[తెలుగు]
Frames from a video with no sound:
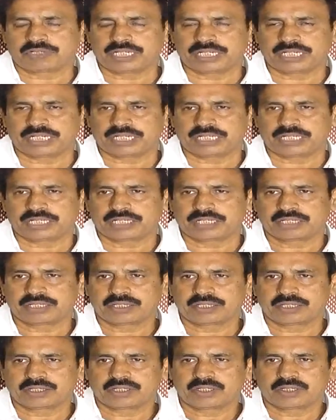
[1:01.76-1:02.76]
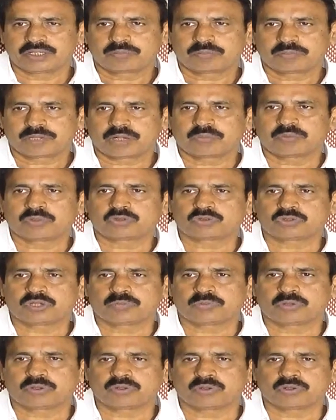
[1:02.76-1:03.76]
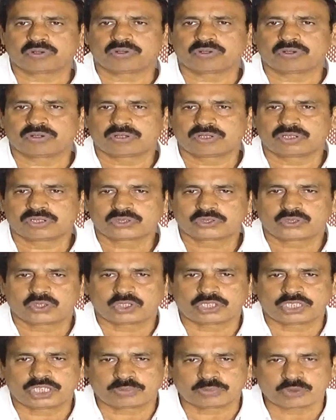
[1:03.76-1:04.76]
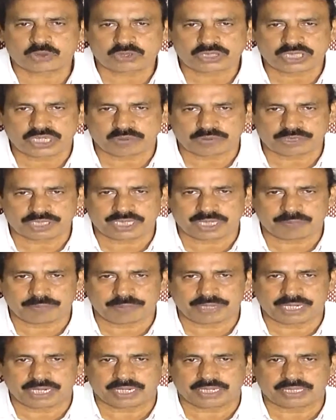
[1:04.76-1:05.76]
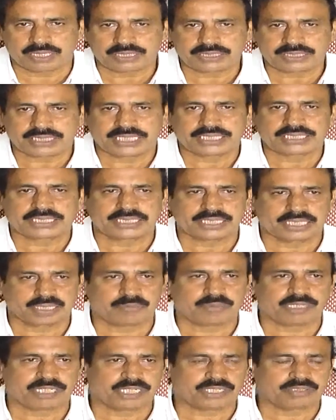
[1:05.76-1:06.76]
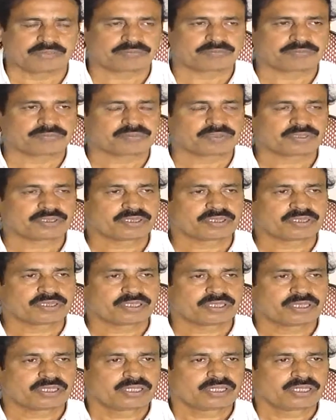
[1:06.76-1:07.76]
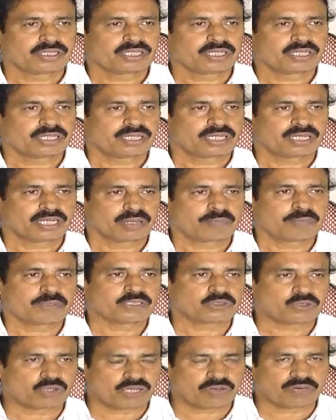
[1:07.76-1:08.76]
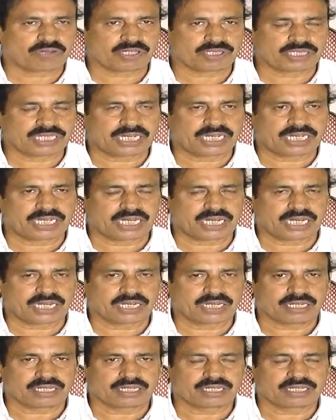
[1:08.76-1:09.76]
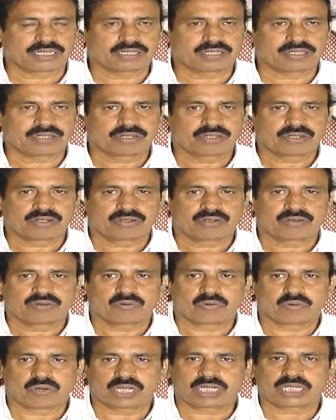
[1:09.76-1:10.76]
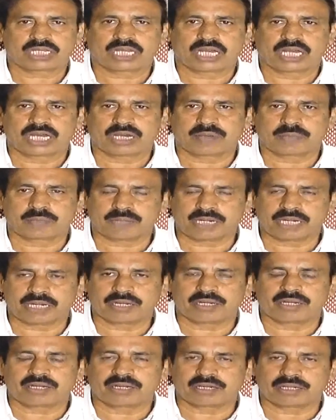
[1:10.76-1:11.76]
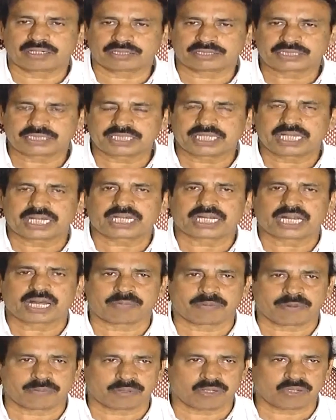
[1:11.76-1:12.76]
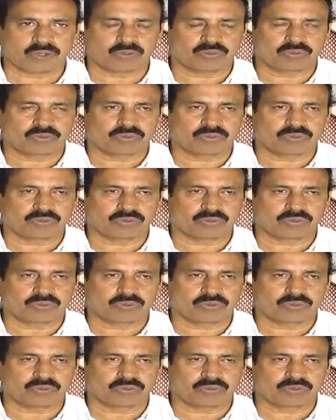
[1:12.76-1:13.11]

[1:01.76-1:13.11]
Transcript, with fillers: ఉంటే ప్రభుత్వము చోద్యం చూస్తూ ఉంది తప్ప చేసిందేమీ లేదు రంపచోడవరం దగ్గర ఒక్క మా చిన్న గ్రామంలో